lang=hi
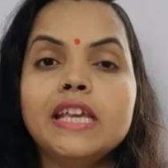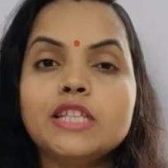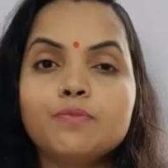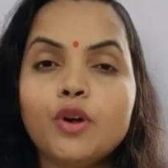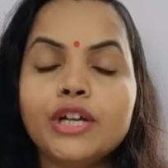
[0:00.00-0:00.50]

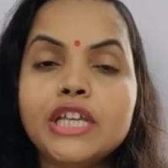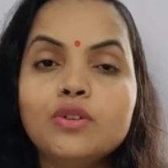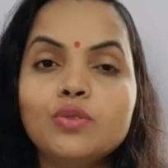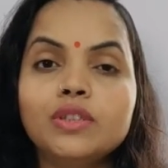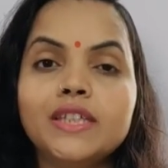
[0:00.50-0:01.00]
स्पॉटिंग
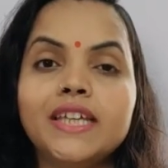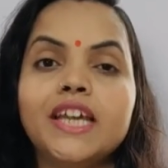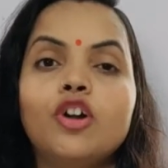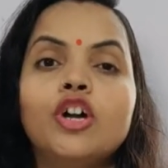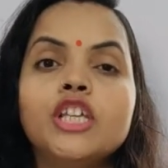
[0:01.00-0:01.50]
होती
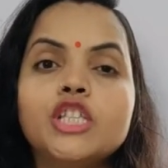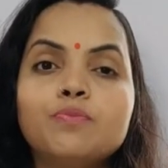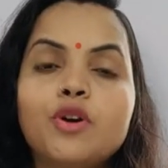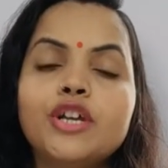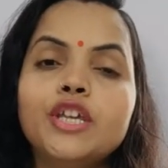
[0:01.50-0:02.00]
है और
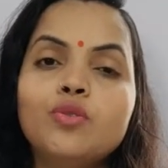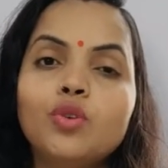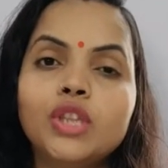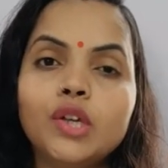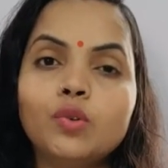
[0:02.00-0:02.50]
स्पॉटिंग
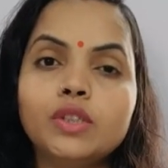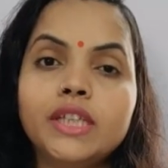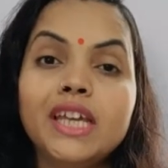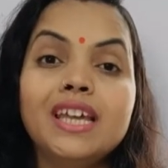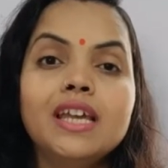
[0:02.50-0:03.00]
होते
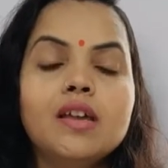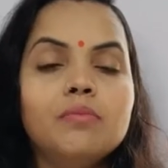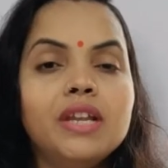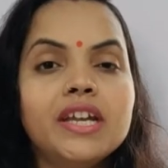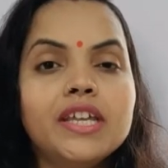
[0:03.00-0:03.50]
होते
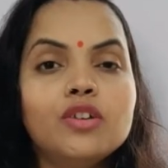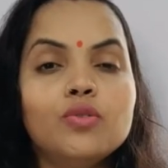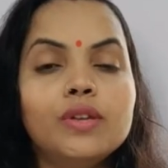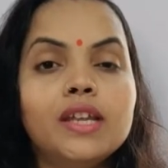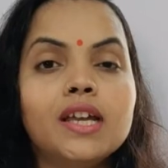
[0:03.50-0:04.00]
ब्लीडिंग
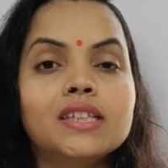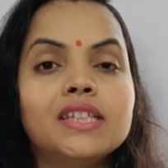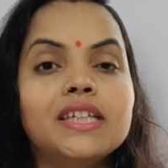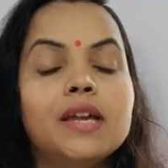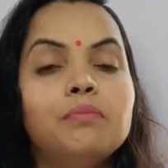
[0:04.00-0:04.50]
होने
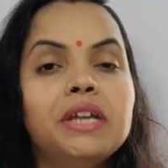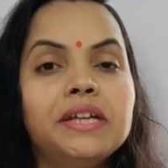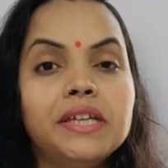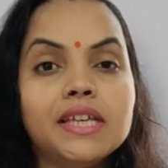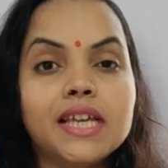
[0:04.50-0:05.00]
लगती है
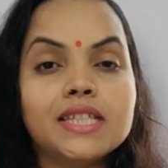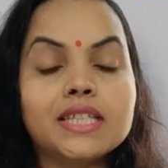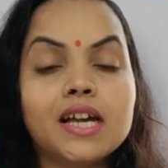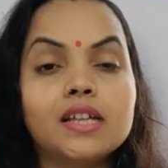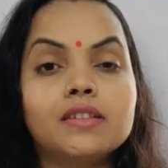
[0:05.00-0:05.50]
ब्लीडिंग के
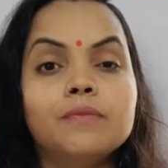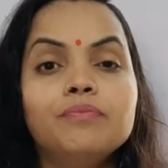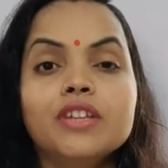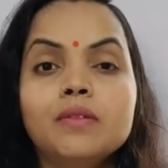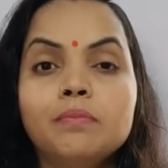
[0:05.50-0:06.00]
साथ
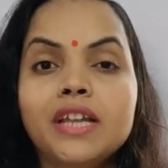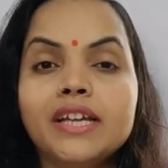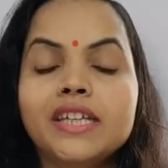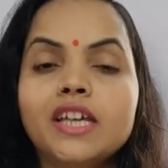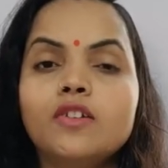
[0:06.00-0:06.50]

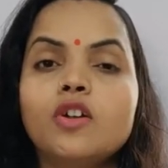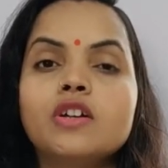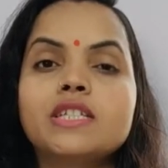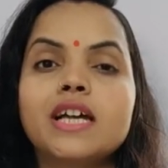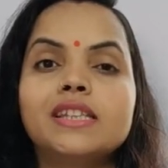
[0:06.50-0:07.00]
ब्लड के
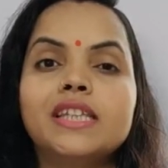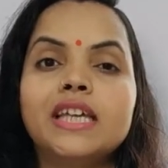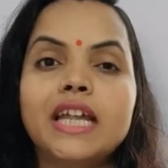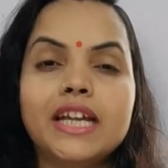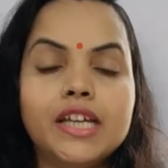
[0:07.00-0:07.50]
क्लॉट्स आते
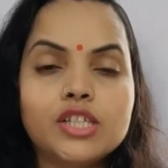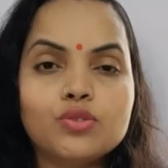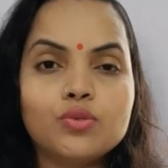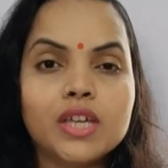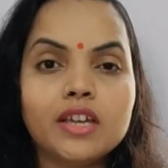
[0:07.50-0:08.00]
हैं
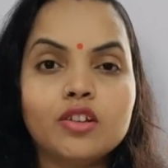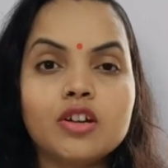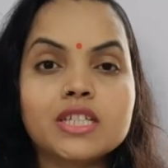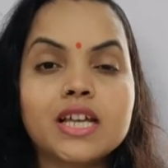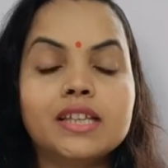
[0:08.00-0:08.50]
टिश्यू के
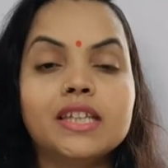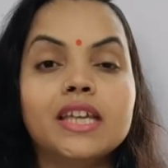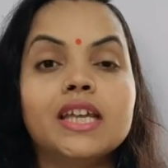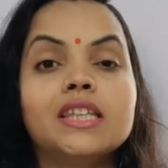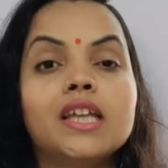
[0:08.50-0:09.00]
क्लॉट्स आते
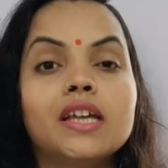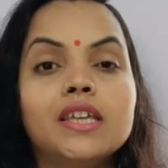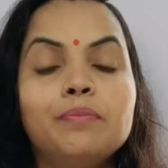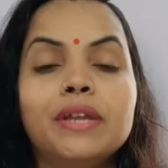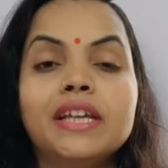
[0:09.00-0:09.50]
हैं
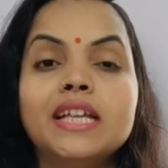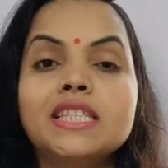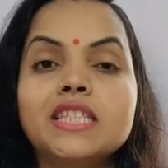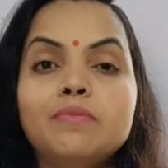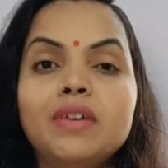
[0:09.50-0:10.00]
ताकि
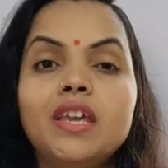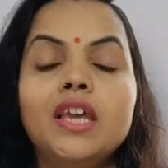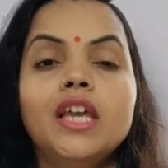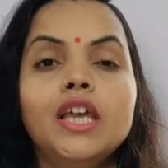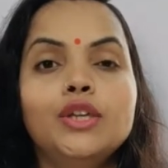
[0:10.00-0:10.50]
प्रेगनेंसी में
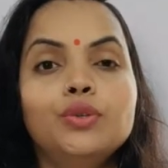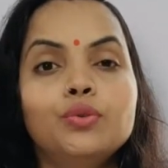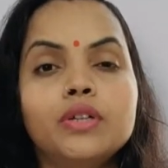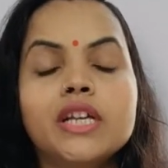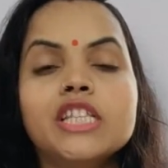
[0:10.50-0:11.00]

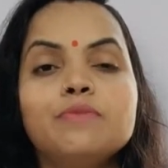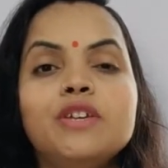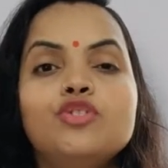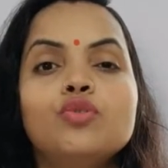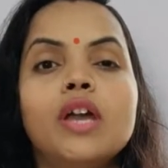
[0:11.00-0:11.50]
यूट्रस
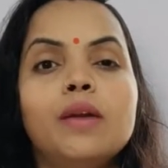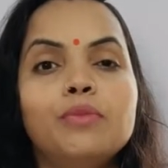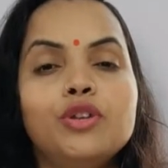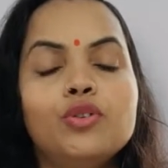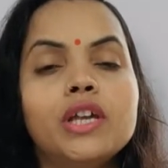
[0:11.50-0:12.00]
में जो
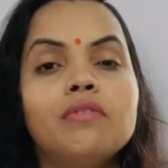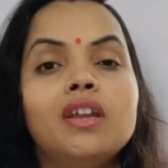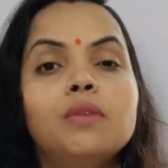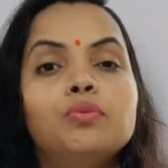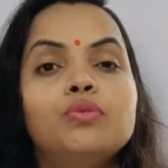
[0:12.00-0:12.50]
एम्ब्रियो
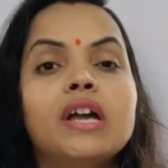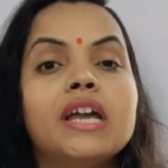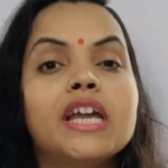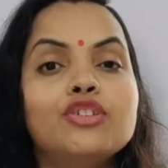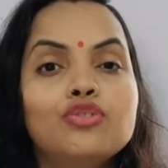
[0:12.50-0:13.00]
डेवलप डेवलप हुआ
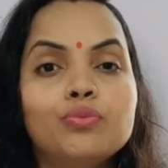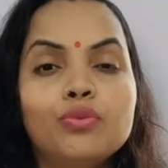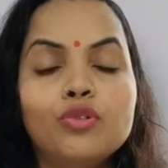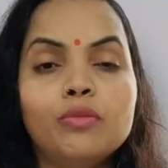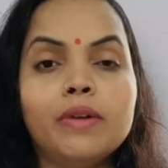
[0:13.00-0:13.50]
है जो
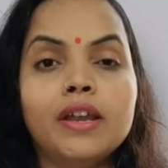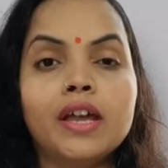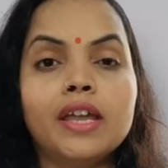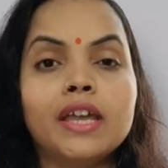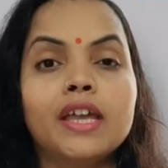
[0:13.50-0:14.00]
भ्रूण बना
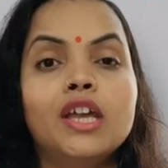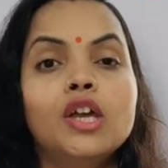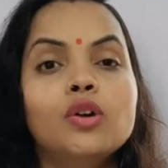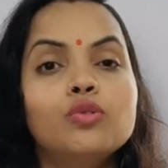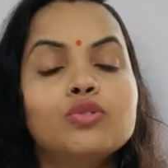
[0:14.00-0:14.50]
है
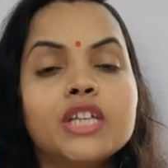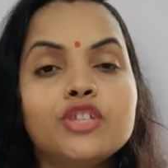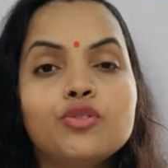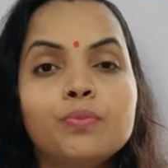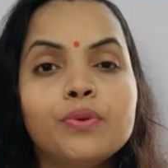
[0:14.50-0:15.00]
उसके
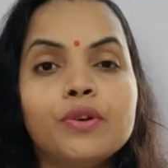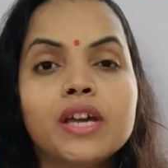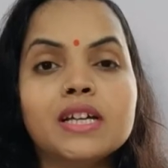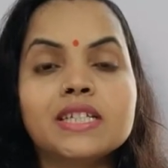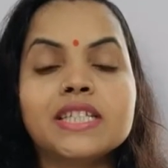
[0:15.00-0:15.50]
जो
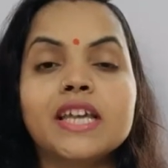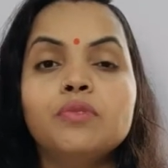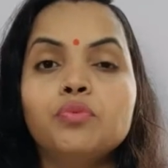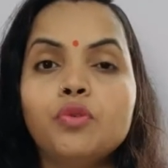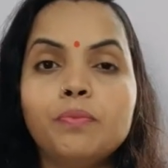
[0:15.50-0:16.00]
प्रोडक्ट्स हैं
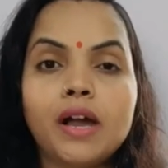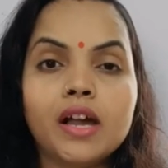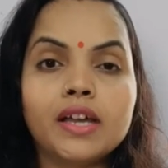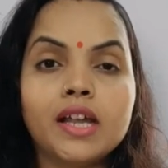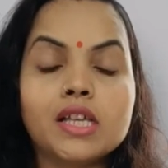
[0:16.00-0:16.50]
वो
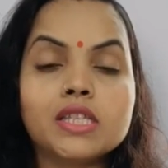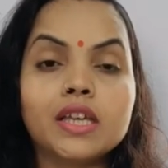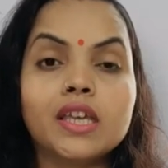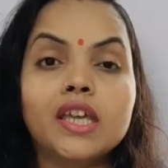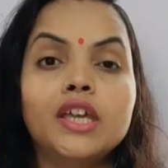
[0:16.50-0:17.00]
बाहर आ
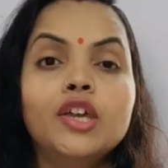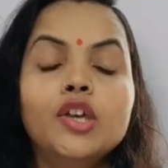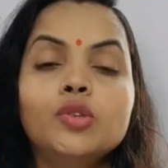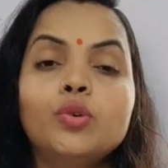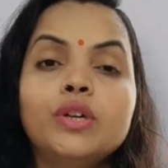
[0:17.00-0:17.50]
सकें
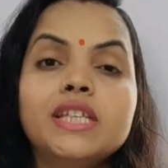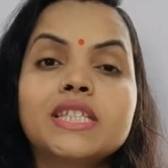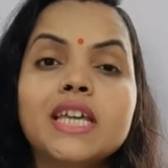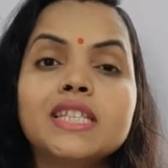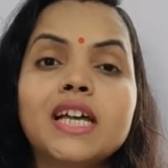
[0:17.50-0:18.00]
तो
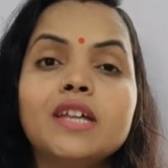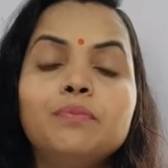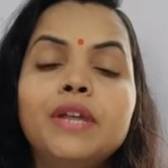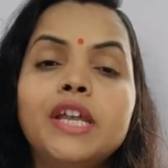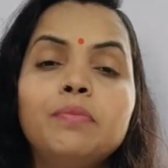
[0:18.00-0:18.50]
इसके साथ
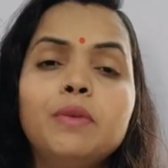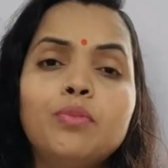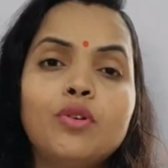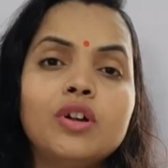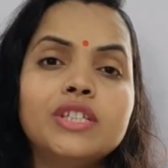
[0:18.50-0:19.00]
पेट में
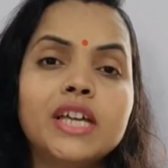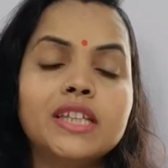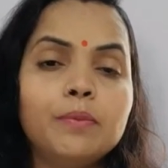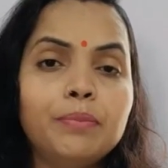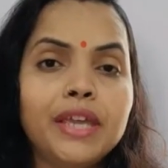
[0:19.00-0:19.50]
बहुत
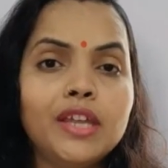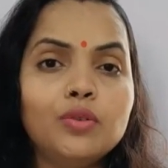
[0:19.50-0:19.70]
ज़्यादा पेन